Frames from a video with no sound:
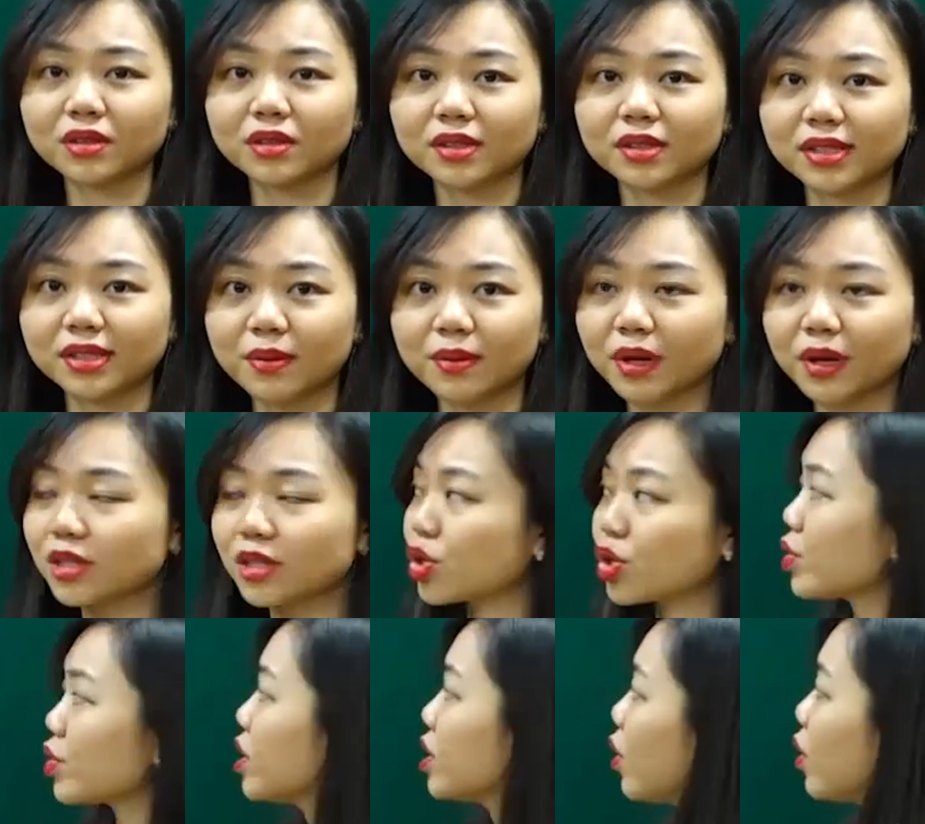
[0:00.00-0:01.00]
the same
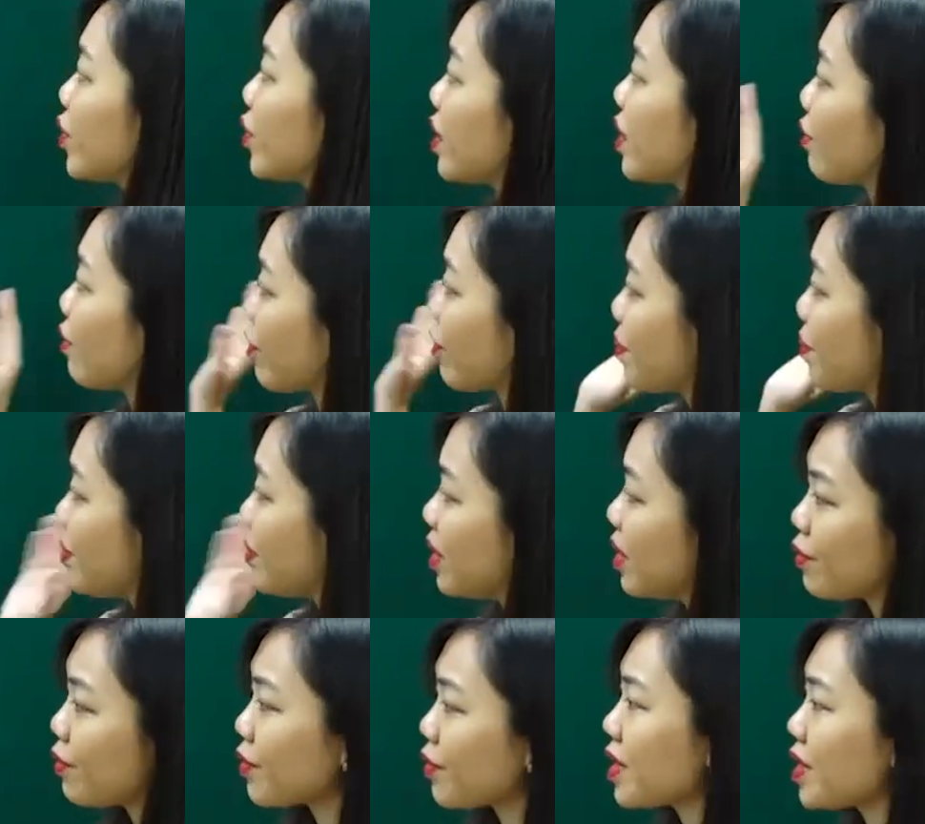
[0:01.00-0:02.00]
country or they are from
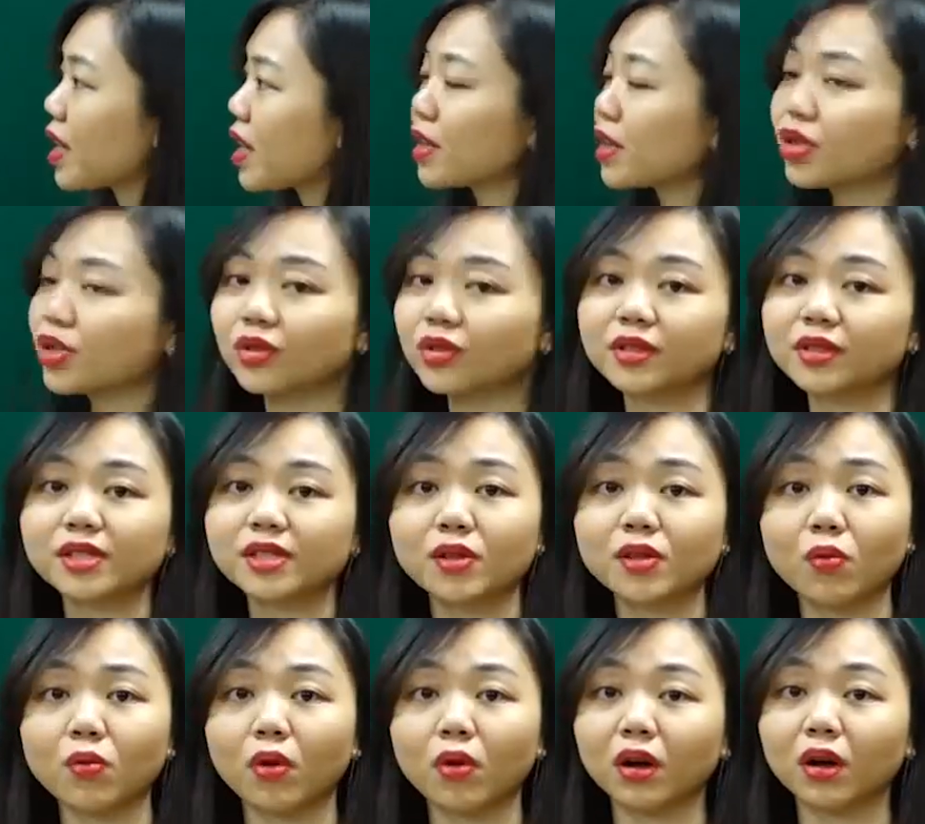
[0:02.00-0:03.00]
different countries in
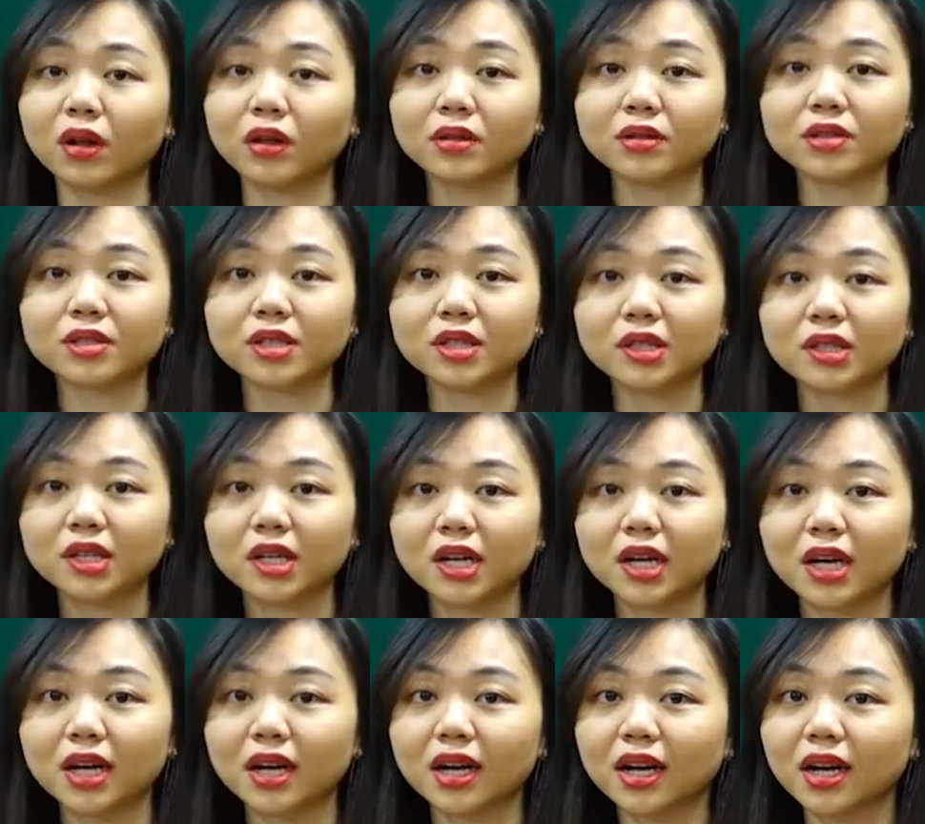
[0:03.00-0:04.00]
the world?
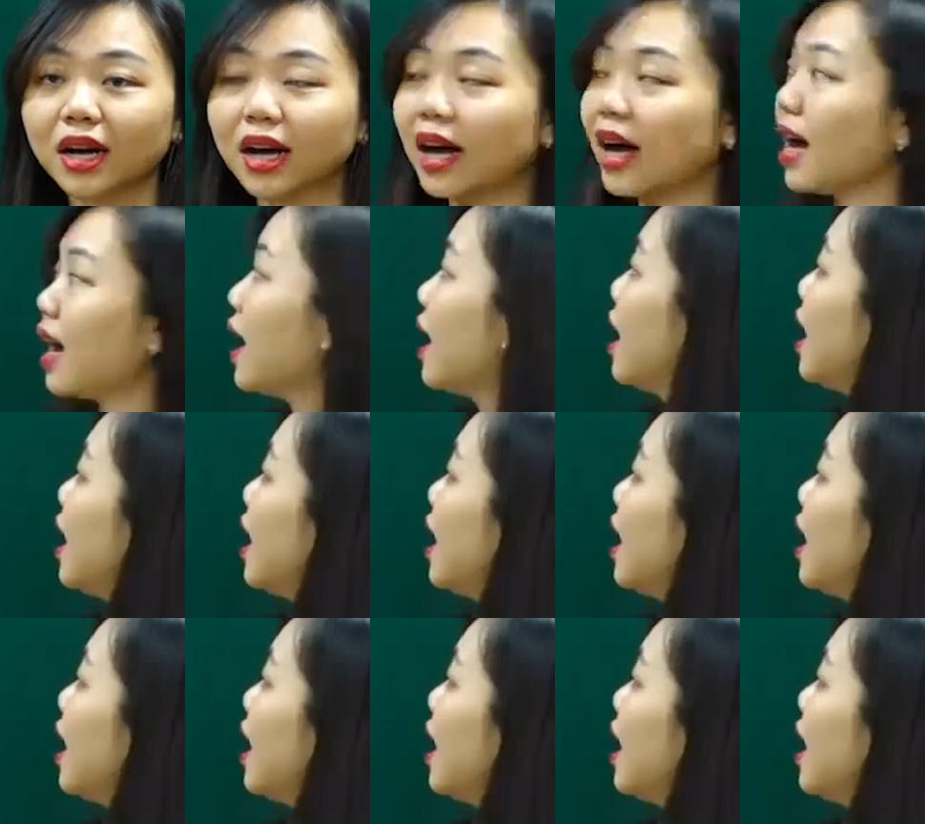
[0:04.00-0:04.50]
À,